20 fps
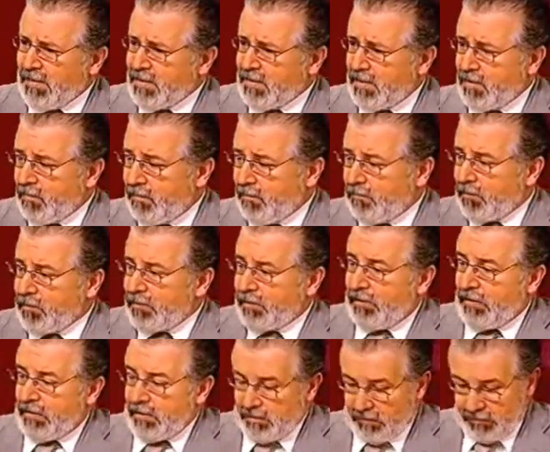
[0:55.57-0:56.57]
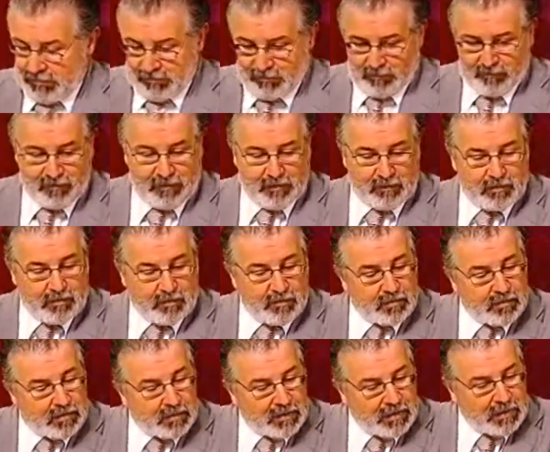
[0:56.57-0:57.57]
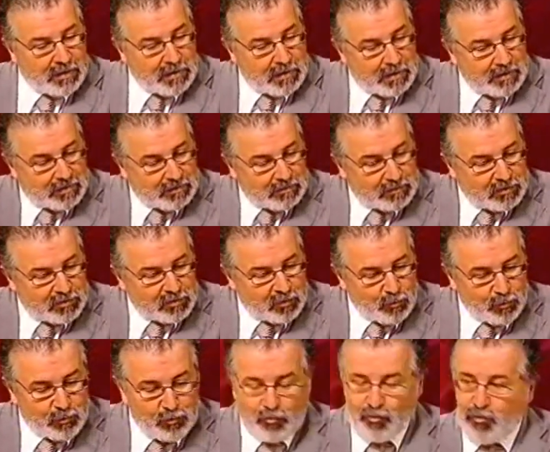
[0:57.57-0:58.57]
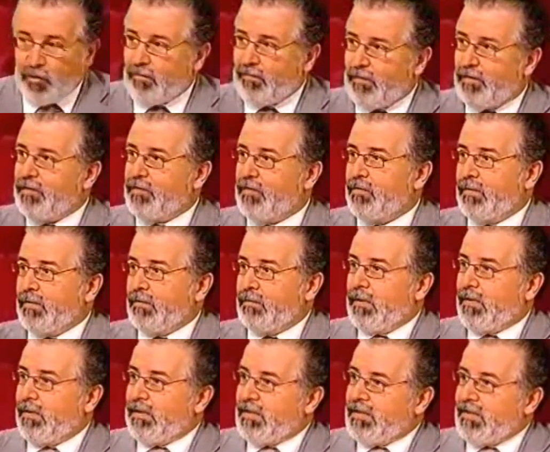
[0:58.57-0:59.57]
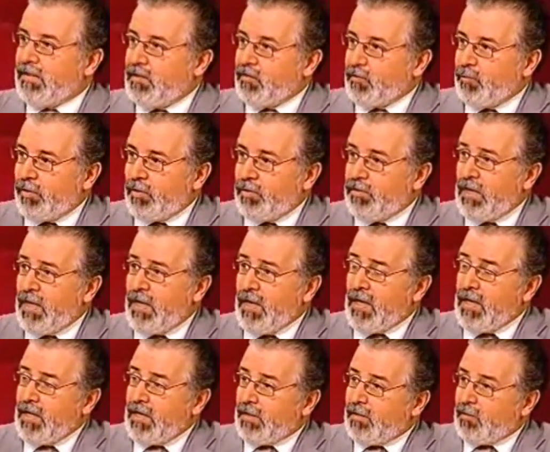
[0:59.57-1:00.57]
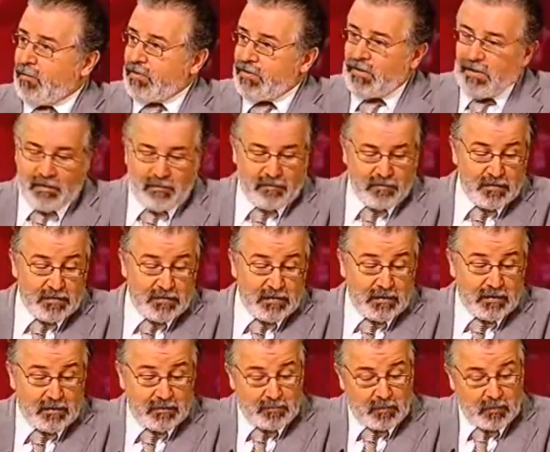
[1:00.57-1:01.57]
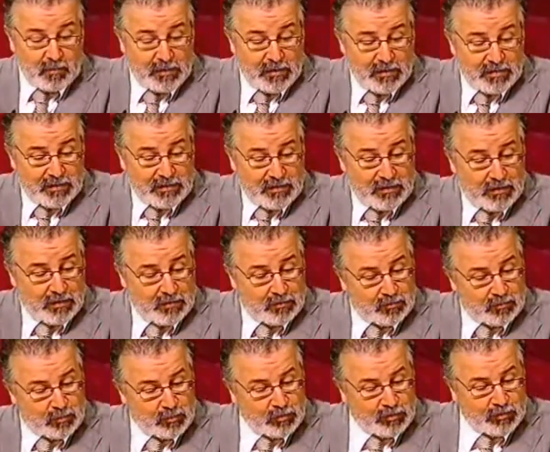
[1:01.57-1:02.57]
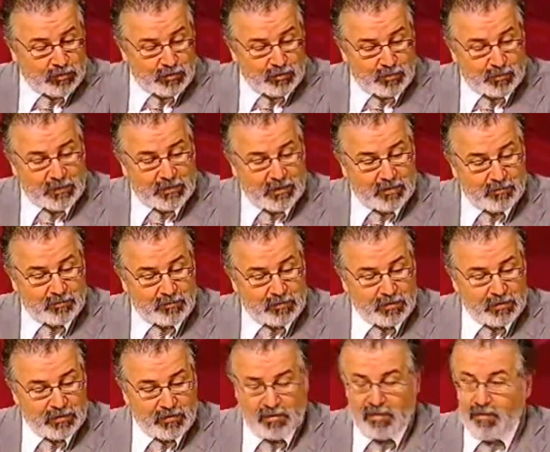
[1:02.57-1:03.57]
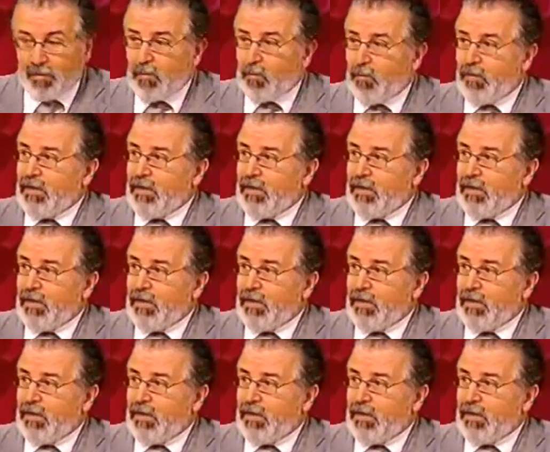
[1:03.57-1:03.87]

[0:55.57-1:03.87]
dimensão, uma vez que, enfim, eh, são muitos jovens que são alcançados por eles, consegue fazer, pelo menos aqui no que diz respeito à notícia,